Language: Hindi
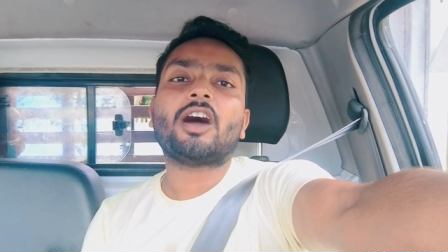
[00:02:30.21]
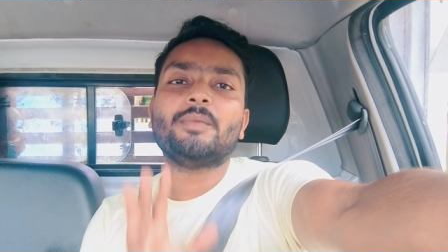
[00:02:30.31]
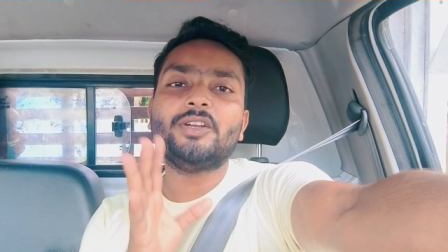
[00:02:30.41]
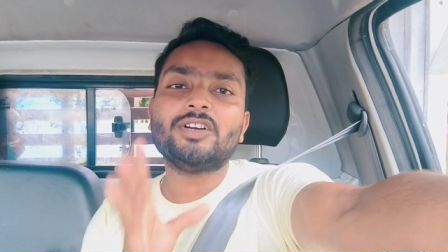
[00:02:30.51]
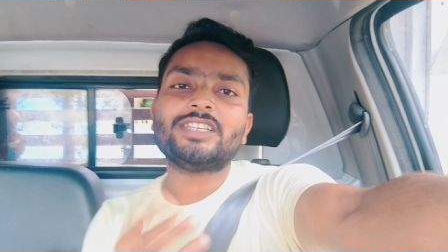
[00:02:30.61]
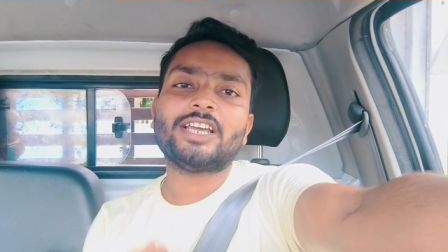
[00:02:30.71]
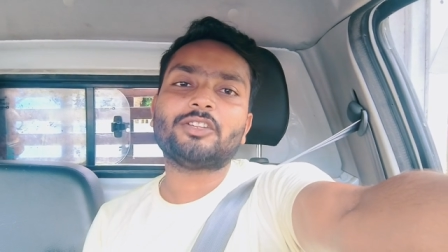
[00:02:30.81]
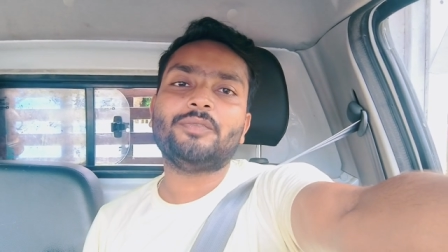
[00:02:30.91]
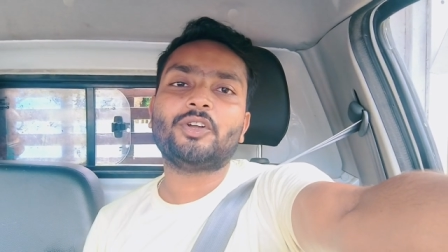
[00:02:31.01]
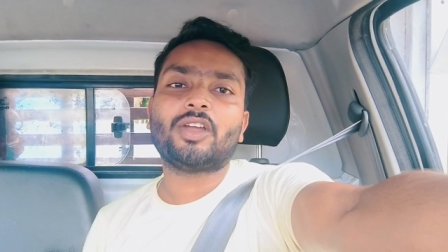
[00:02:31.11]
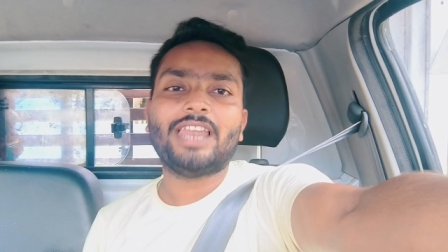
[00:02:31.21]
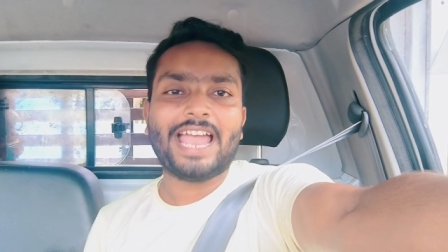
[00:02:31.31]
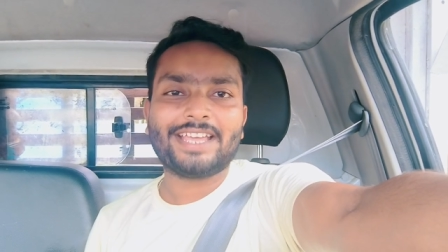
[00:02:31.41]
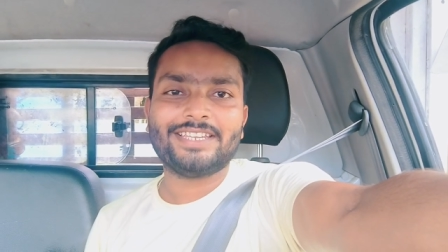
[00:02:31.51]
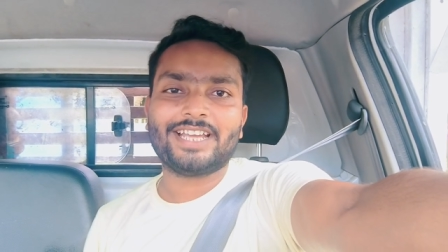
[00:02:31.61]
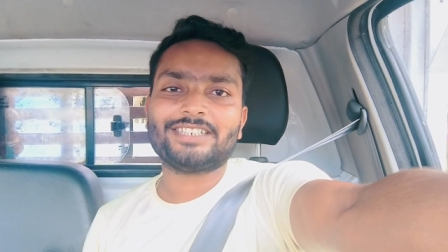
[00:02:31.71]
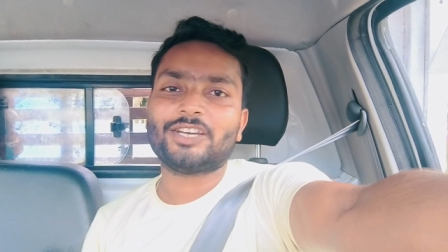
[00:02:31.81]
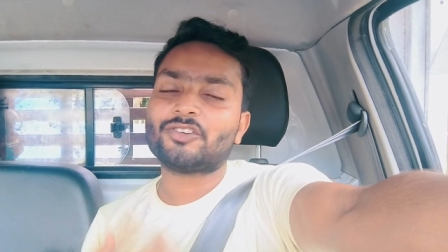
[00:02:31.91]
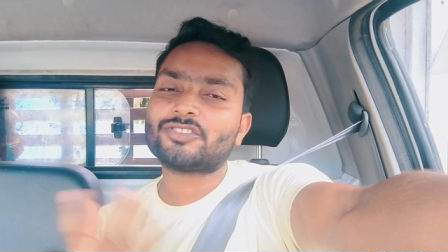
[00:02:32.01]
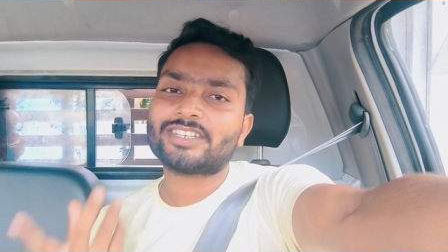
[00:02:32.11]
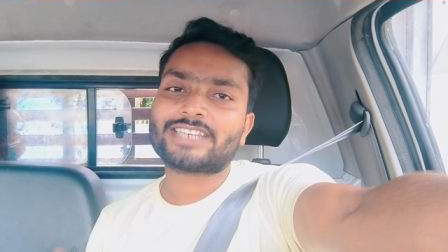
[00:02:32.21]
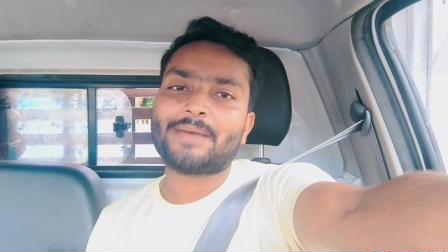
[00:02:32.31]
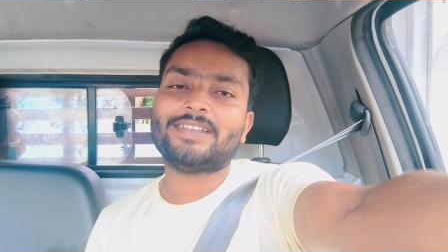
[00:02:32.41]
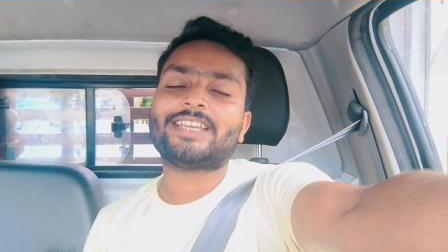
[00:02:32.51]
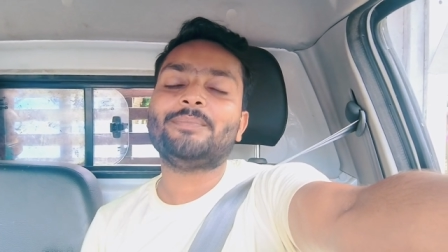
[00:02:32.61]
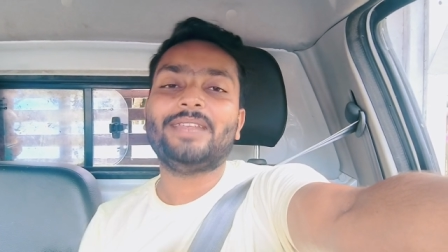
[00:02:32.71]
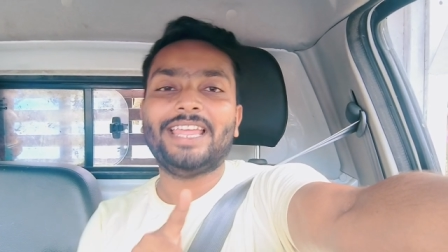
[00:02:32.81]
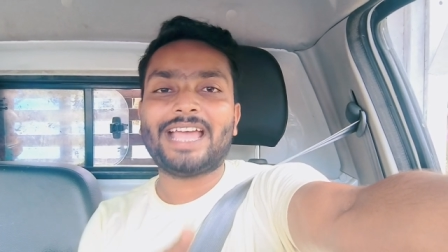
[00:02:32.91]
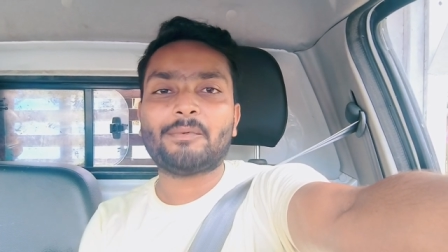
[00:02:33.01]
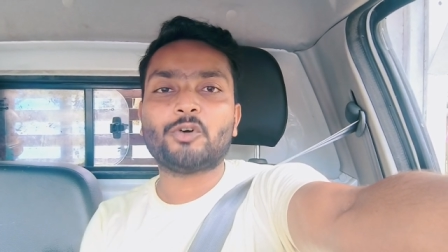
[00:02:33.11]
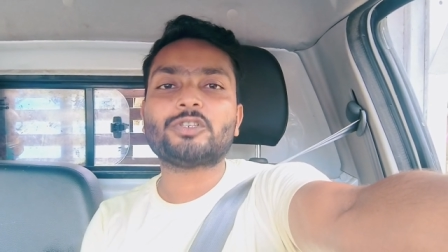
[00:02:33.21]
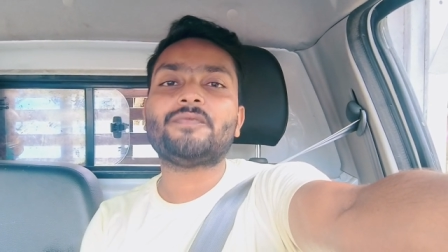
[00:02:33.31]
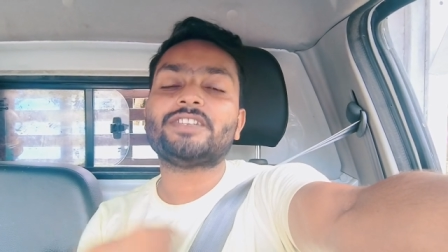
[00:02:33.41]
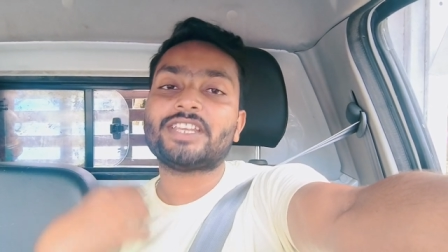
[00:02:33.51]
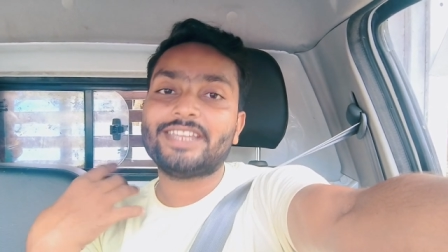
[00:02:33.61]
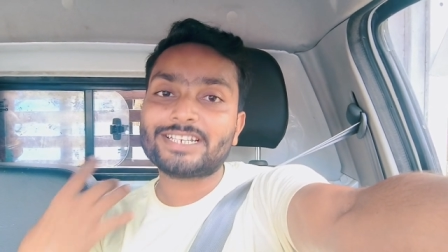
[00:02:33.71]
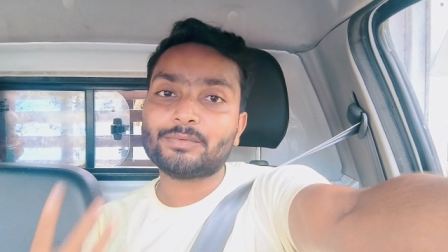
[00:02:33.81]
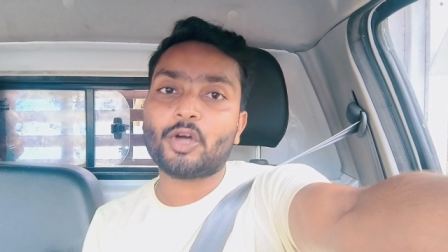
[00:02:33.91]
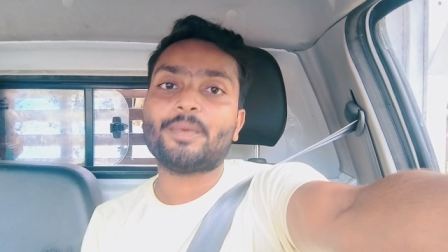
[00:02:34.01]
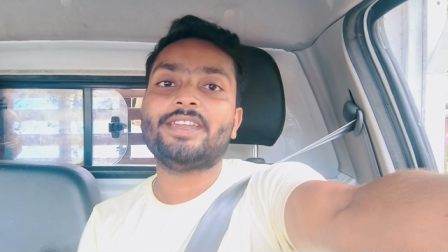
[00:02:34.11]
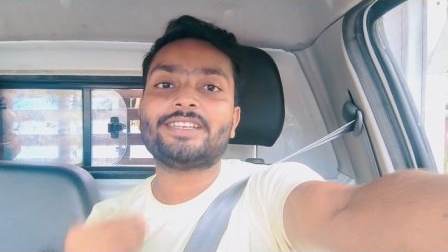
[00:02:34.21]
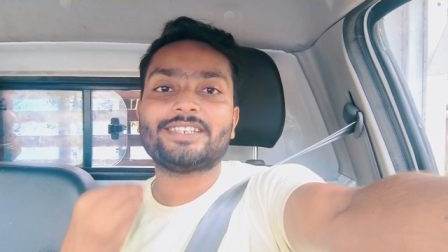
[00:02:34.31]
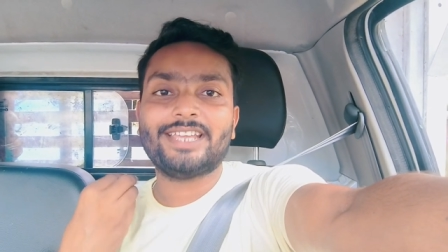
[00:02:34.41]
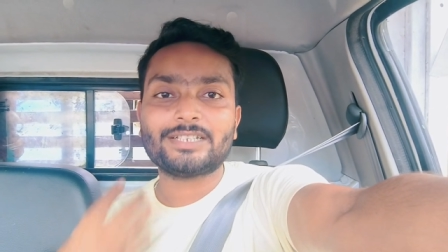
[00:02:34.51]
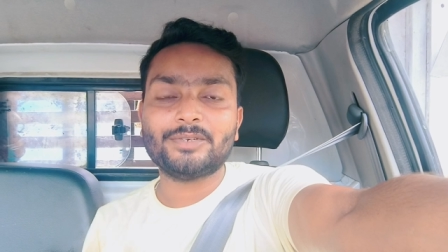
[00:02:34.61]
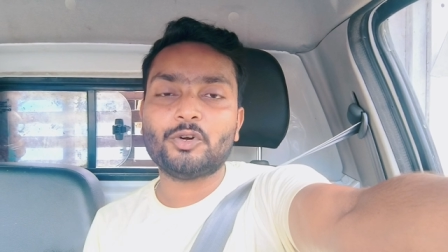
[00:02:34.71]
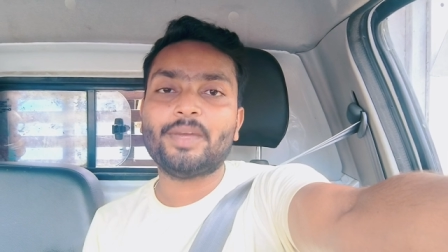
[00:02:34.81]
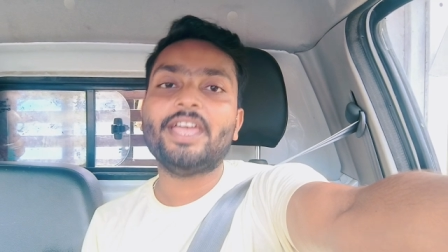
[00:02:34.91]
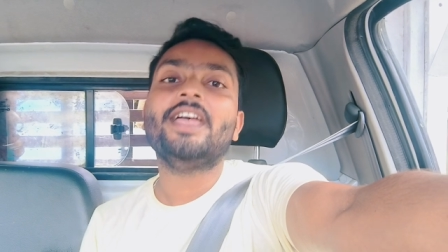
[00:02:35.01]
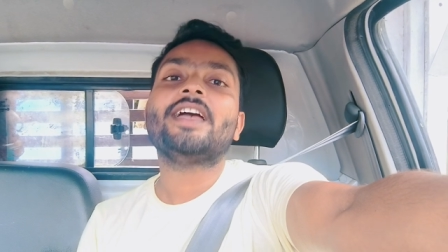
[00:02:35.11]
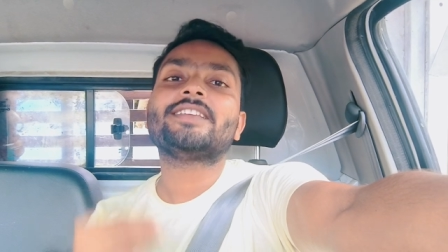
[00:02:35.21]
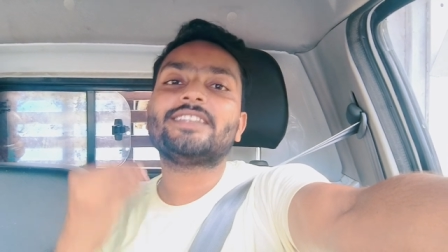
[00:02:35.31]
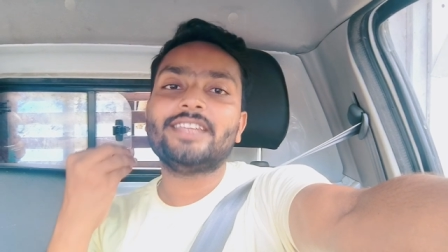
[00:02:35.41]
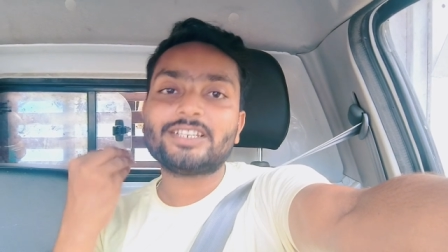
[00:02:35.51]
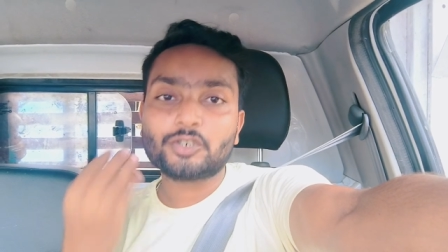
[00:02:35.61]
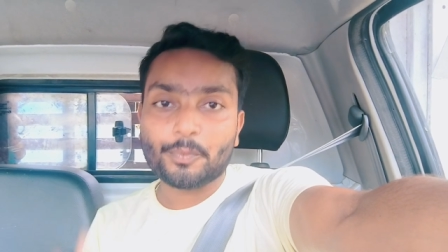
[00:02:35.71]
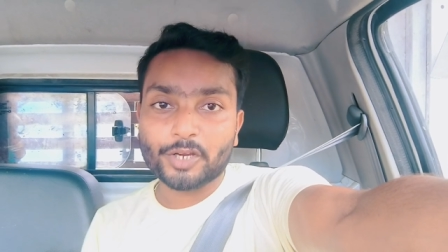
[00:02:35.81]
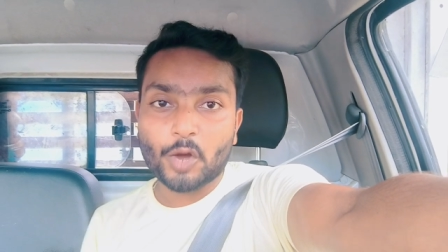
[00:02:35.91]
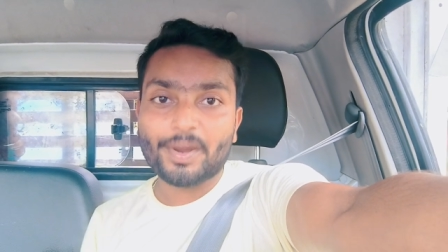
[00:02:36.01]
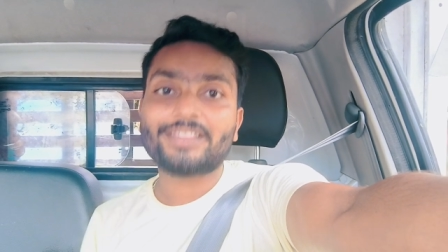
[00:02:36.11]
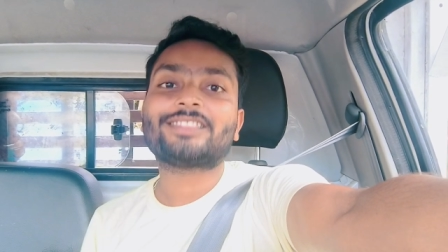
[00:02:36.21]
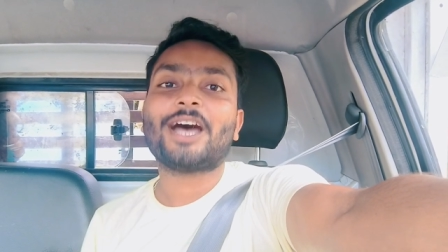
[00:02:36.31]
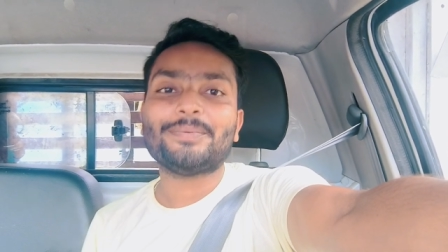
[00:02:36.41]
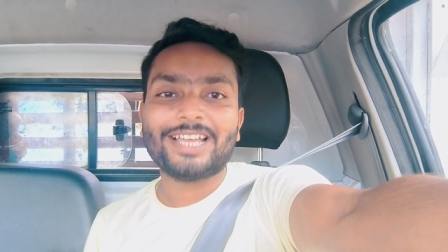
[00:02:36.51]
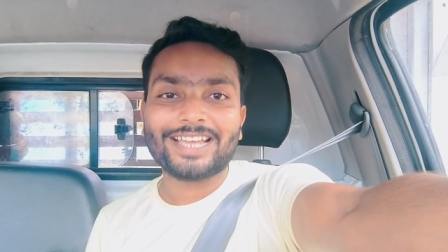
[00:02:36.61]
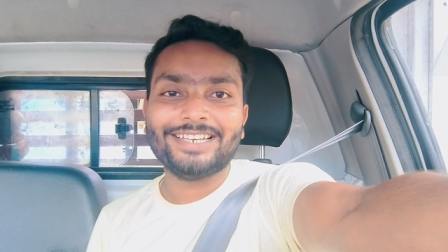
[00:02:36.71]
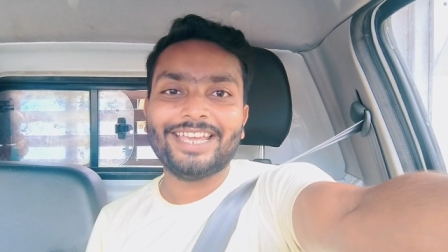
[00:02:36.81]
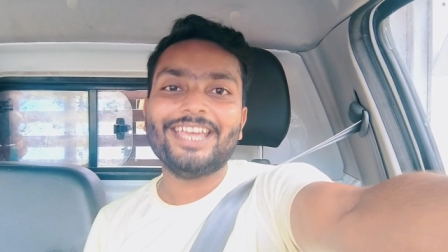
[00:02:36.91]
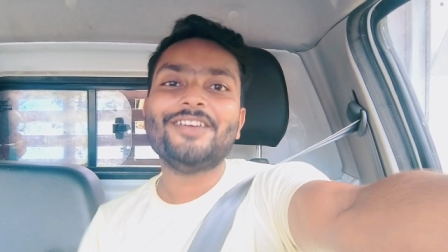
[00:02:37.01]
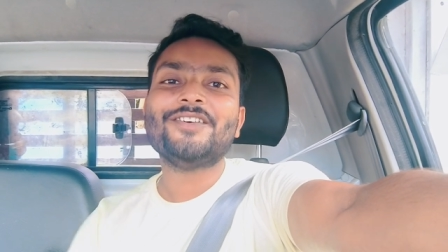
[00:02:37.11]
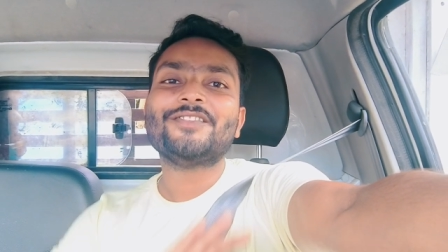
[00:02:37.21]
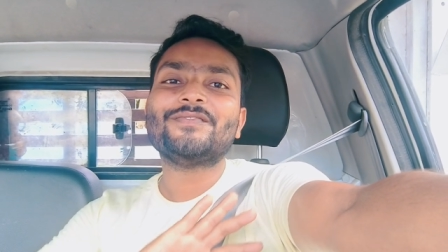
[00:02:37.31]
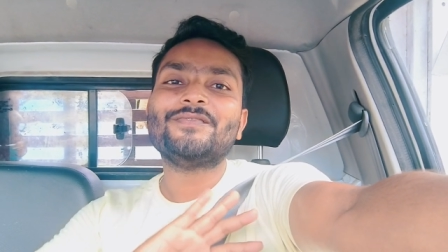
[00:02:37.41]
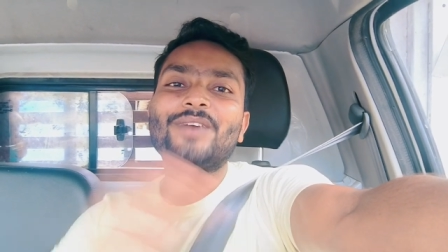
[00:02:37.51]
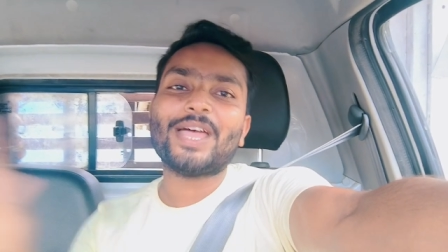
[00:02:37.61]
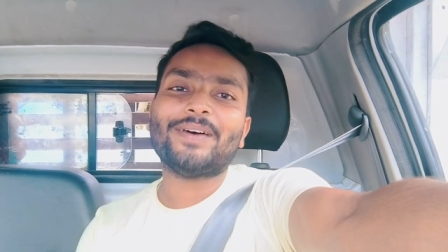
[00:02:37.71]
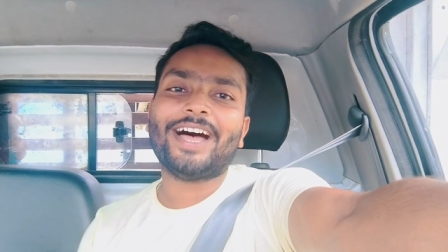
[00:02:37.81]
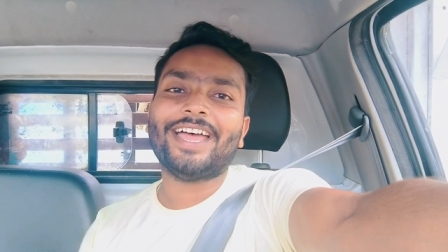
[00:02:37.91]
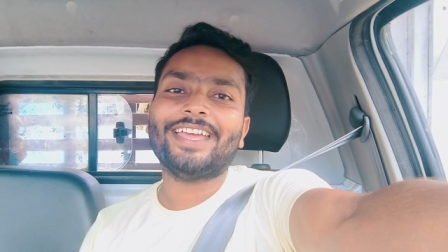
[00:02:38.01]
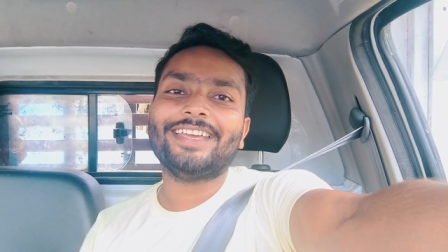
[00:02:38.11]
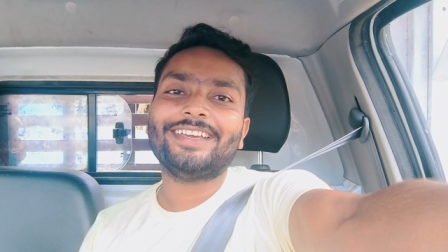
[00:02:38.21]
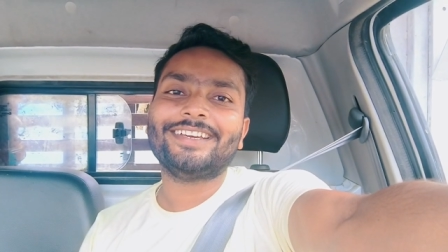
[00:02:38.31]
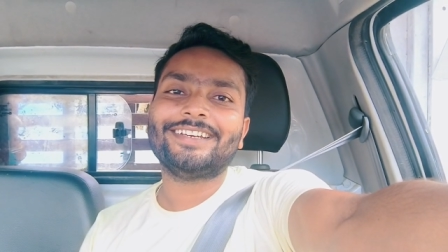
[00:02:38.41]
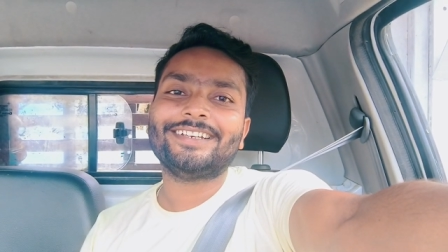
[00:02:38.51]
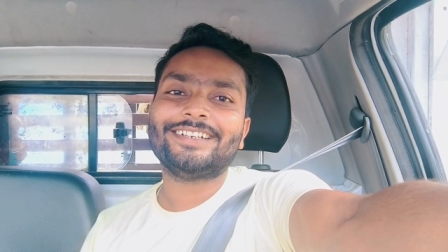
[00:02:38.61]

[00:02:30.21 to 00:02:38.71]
और वीडियो अच्छी लगी तो वीडियो को लाइक कर दीजिएगा चैनल को सब्सक्राइब लीजिएगा मिलेंगे आप लोगों से फिर से नेक्स्ट ब्लॉग में किसी नेक्स्ट वीडियो में किसी नेक्स्ट टॉपिक के ऊपर तब तक के लिए बाय बाय